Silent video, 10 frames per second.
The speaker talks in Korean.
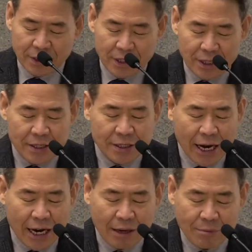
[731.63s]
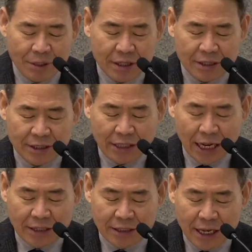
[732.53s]
사람이
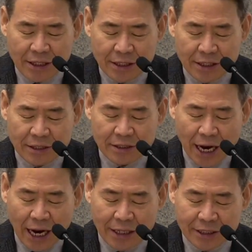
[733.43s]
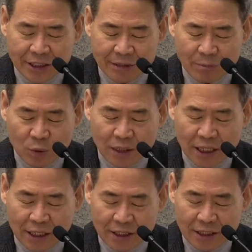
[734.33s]
장래 일을 알지
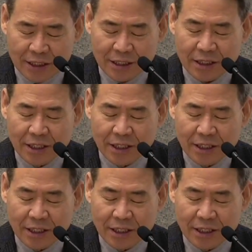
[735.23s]
못하나니